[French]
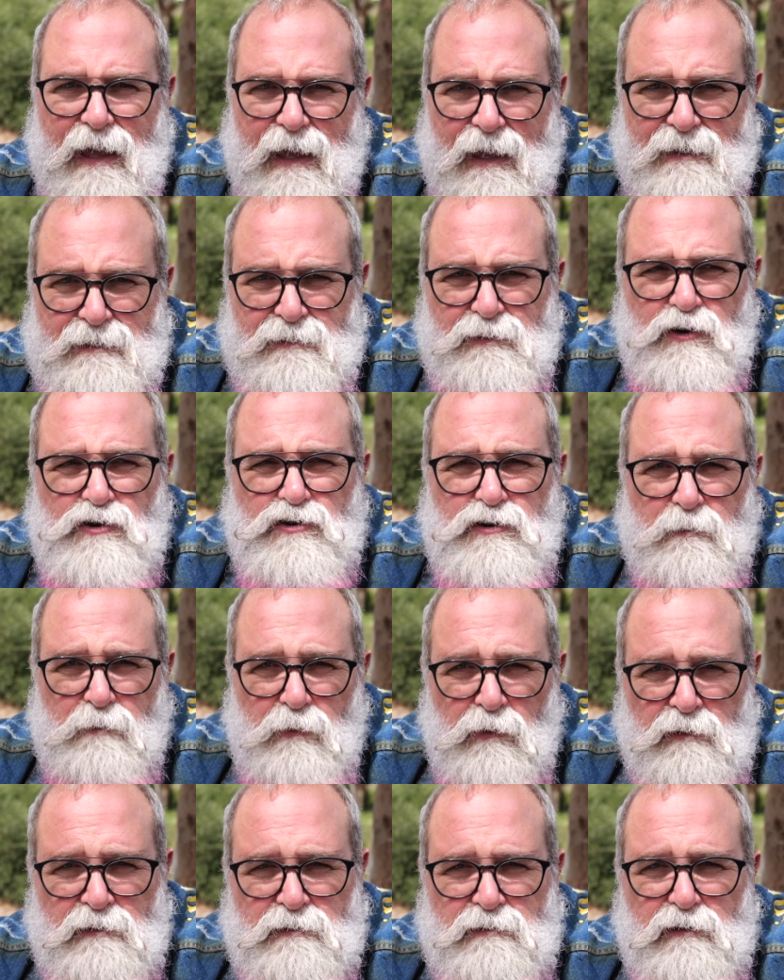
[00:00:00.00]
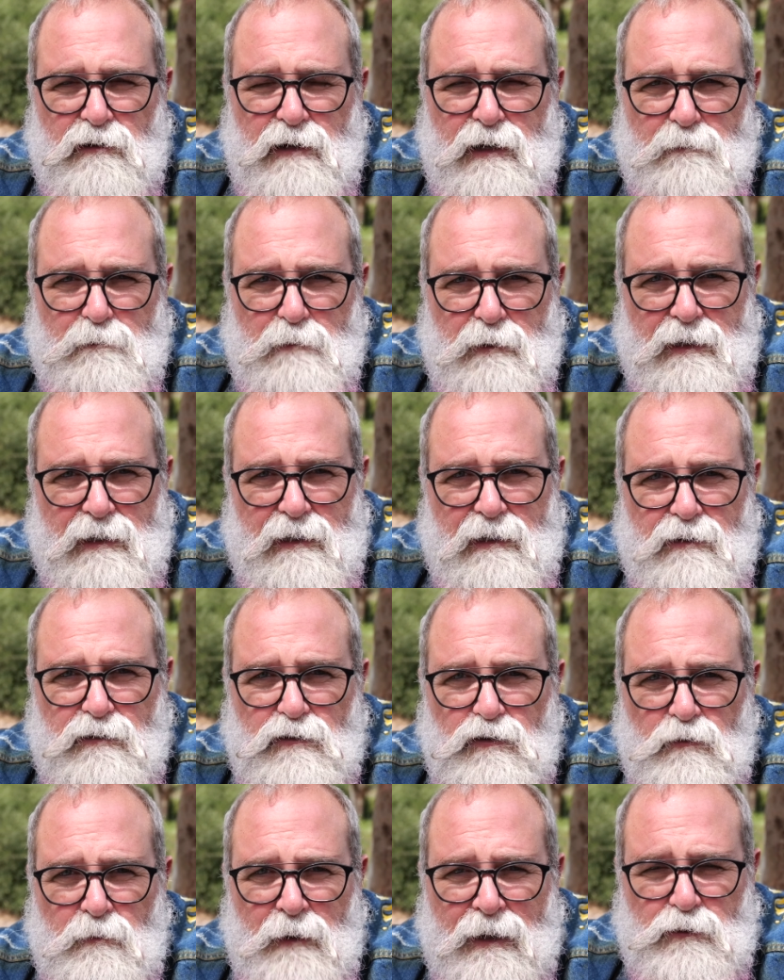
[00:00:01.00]
Est-ce que je pense que les prix
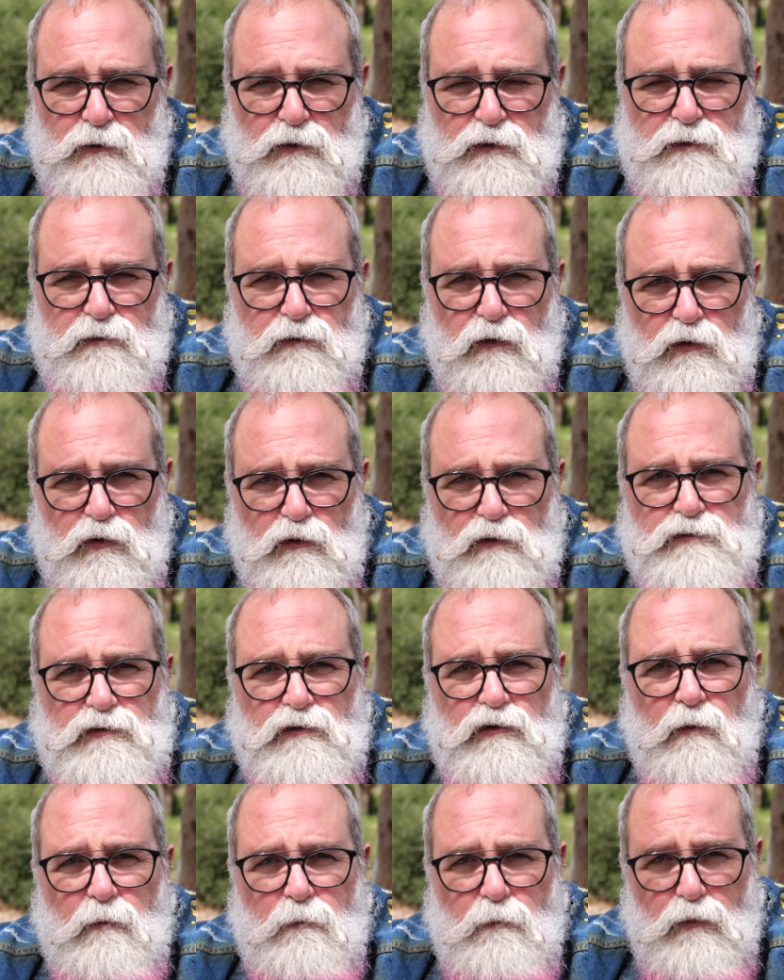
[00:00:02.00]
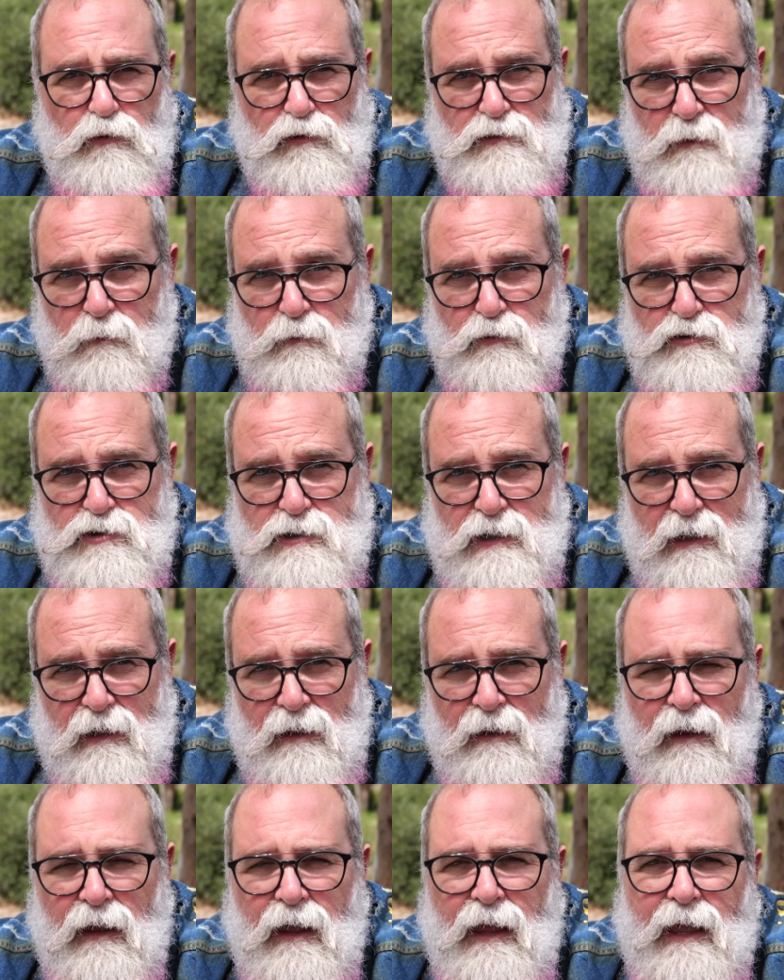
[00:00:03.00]
du matos photo sont de plus en plus
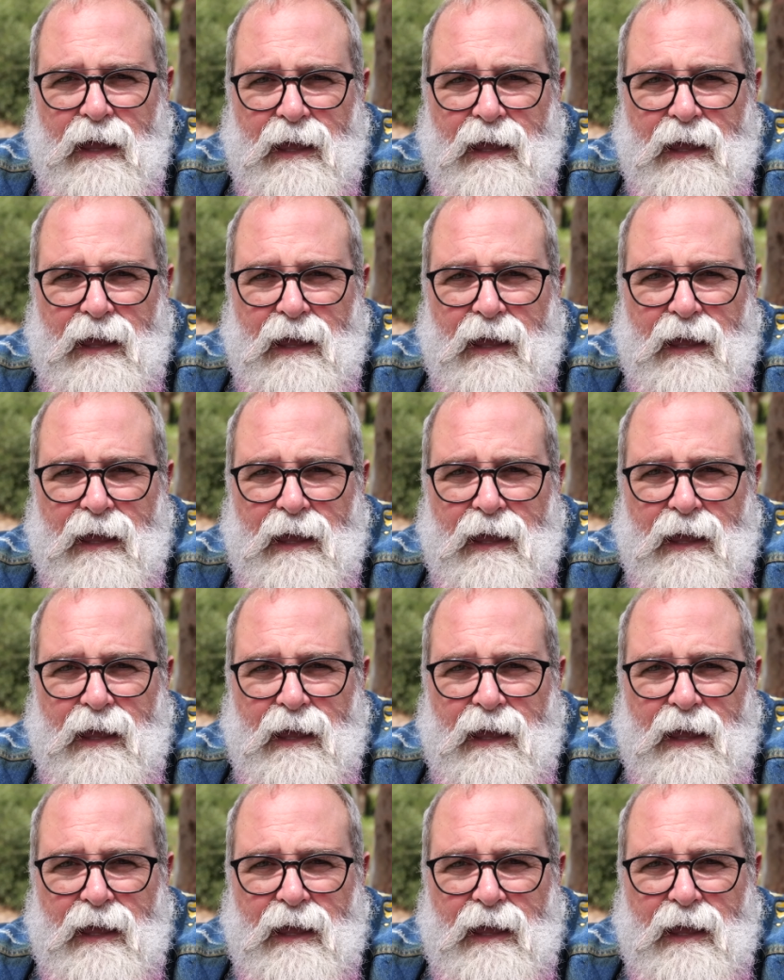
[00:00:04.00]
chers